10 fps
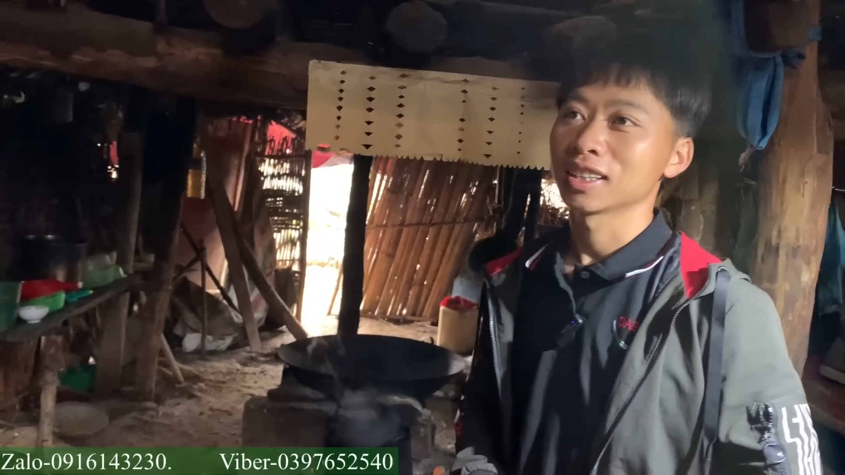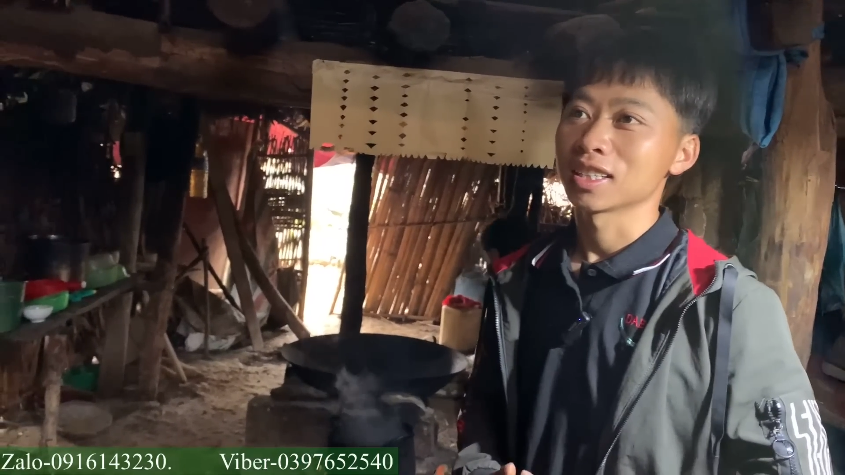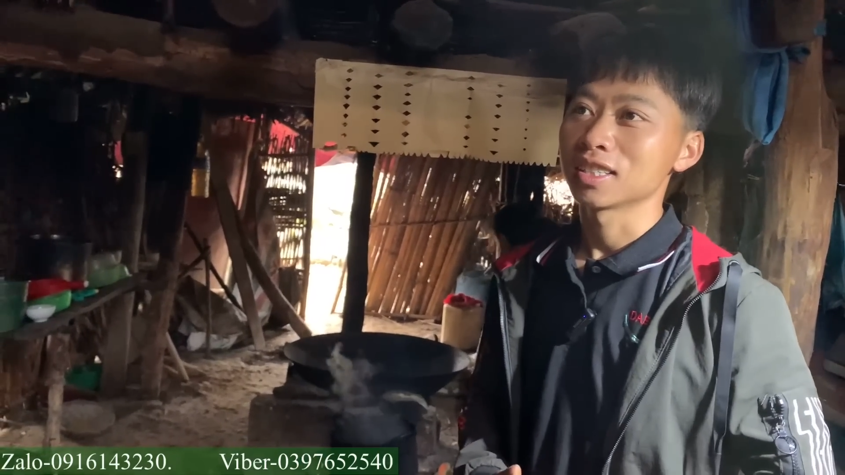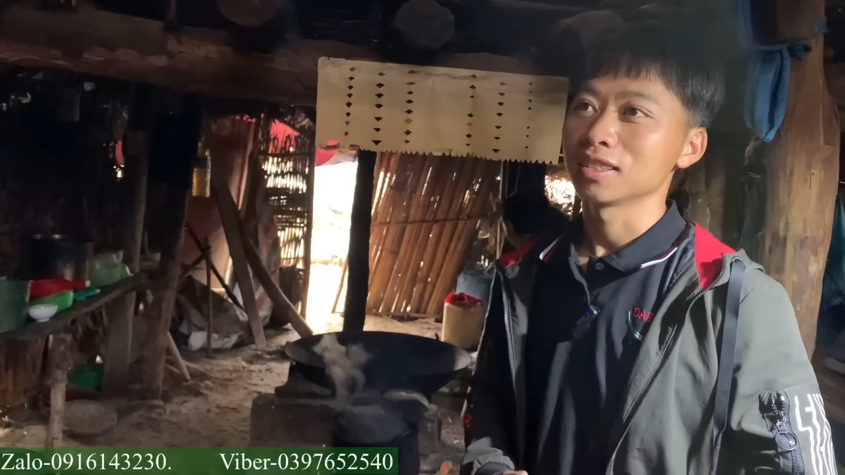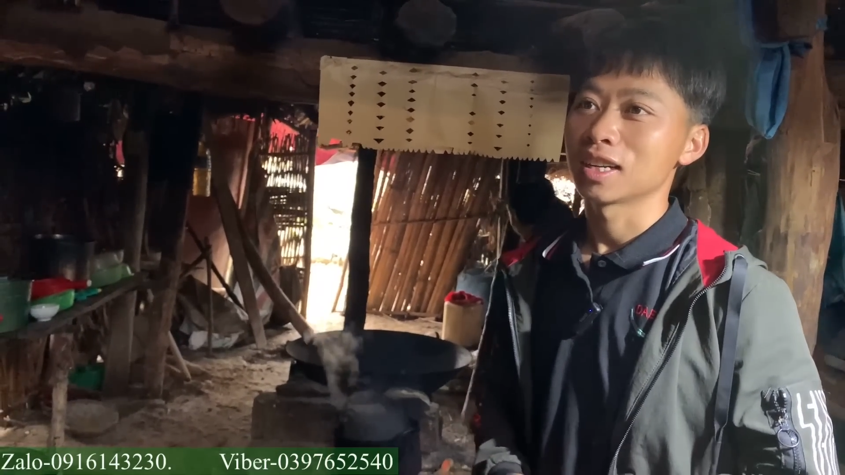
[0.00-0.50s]
à,
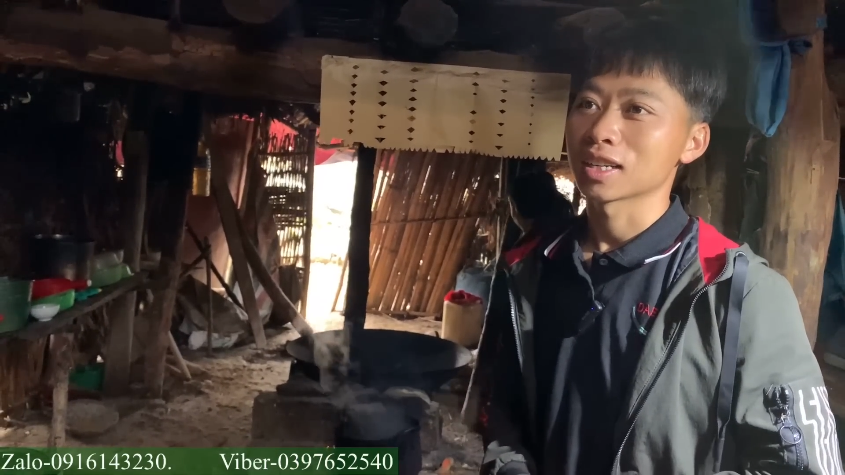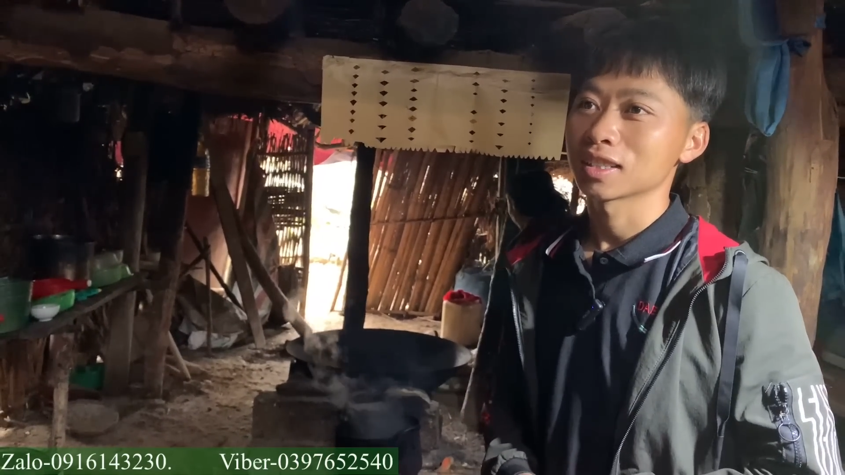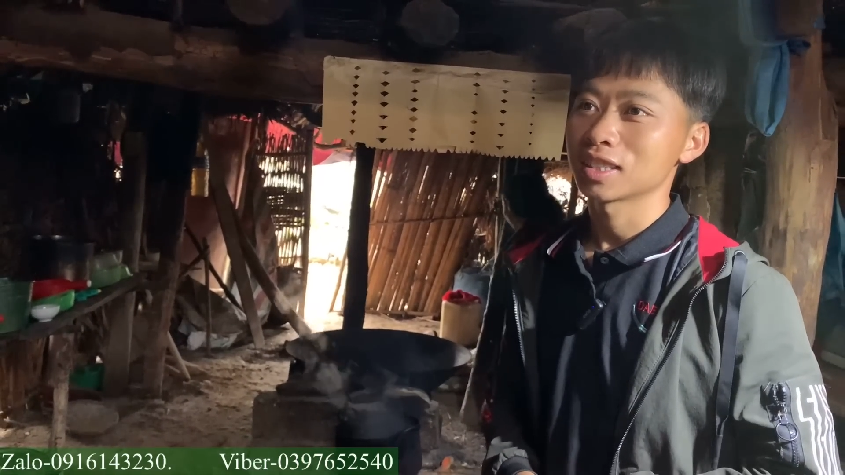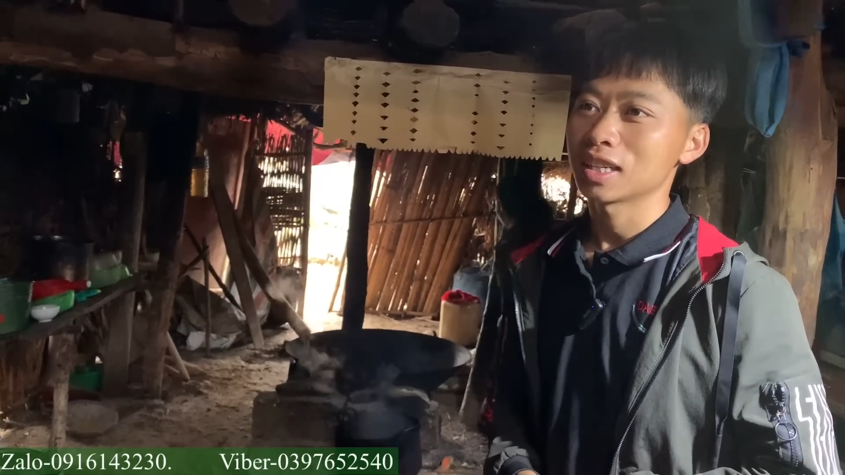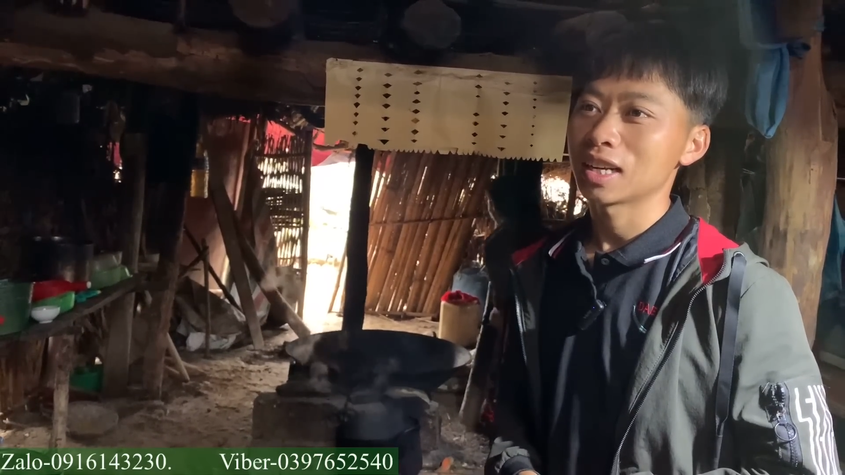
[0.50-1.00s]
thật sự là
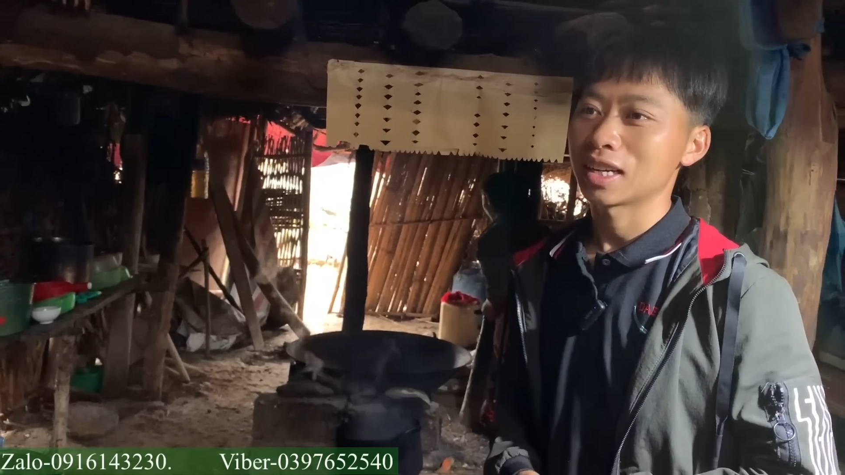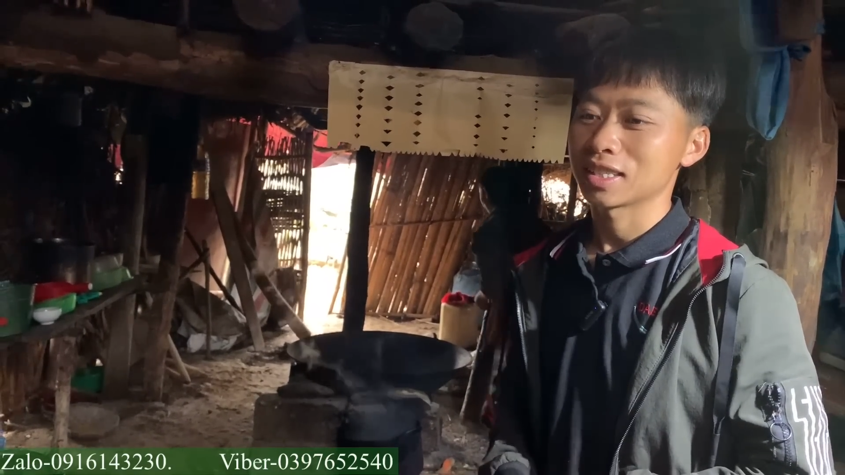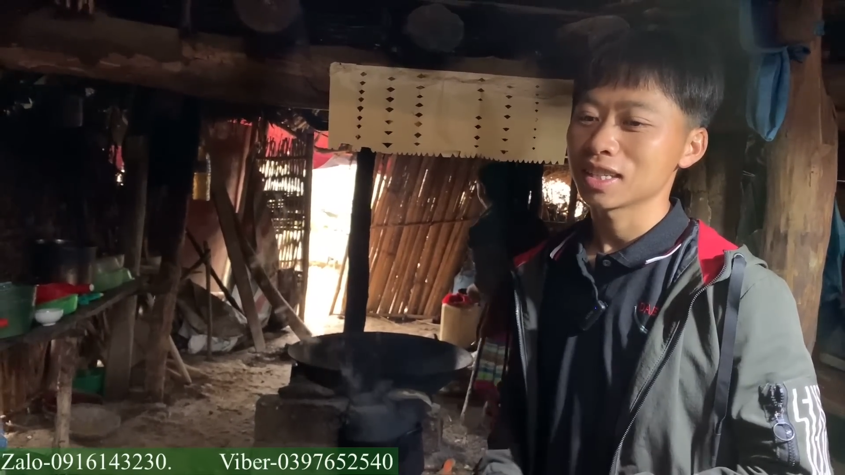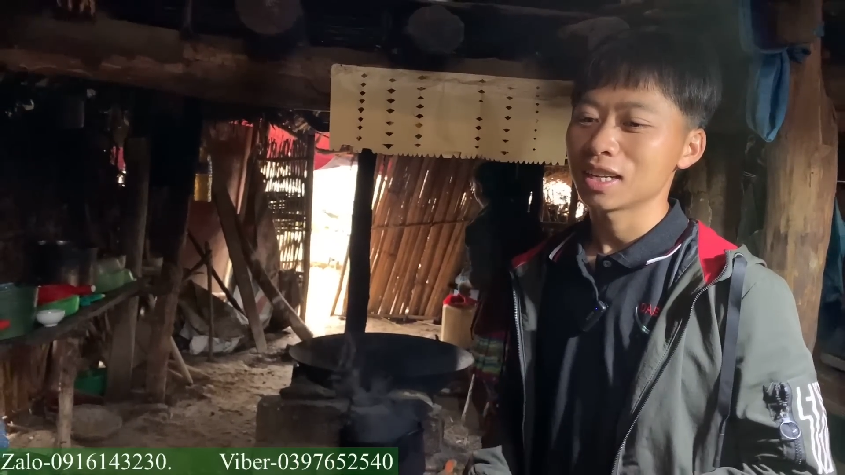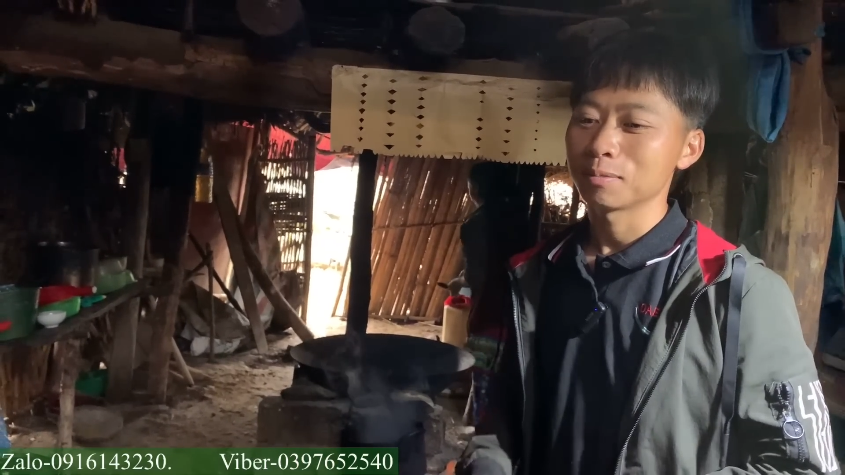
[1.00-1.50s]
chắc
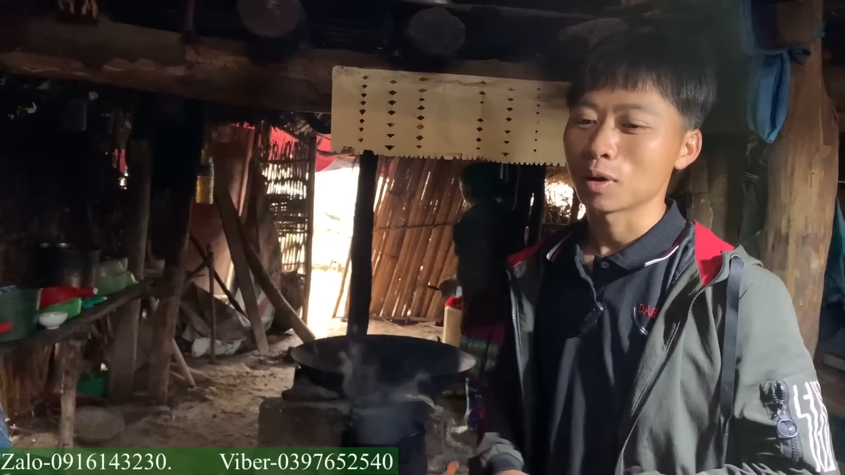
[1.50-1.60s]
là rất là